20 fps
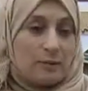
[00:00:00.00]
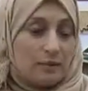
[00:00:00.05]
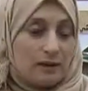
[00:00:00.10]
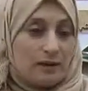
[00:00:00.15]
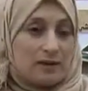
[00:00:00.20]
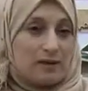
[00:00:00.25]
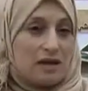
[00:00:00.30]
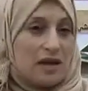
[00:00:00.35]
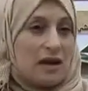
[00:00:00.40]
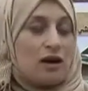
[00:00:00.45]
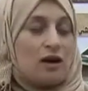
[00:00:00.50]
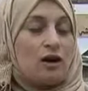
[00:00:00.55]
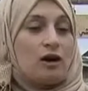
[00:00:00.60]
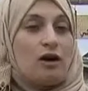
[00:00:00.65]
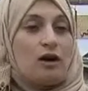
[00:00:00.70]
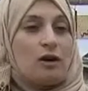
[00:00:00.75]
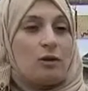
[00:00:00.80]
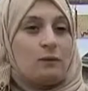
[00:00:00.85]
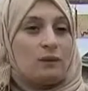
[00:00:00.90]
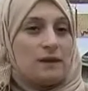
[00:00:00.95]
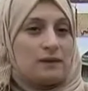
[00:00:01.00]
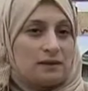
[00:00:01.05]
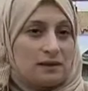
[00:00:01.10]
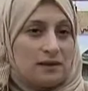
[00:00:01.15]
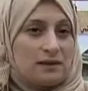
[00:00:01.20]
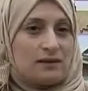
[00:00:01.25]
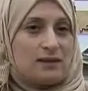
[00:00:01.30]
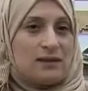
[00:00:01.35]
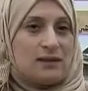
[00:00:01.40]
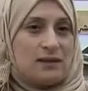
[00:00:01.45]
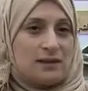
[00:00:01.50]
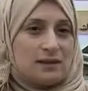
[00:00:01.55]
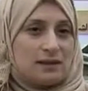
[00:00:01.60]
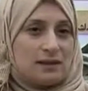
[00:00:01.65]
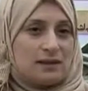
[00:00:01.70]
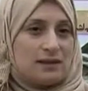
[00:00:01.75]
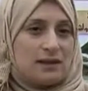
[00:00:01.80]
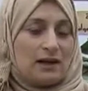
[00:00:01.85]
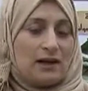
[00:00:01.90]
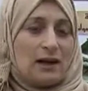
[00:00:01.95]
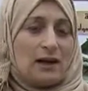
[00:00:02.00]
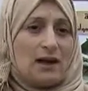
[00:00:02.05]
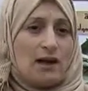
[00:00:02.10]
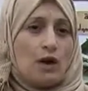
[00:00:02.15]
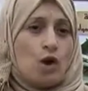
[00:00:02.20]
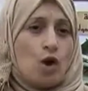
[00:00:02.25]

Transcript: بي ديالهم لي تي دي اكسيتيرا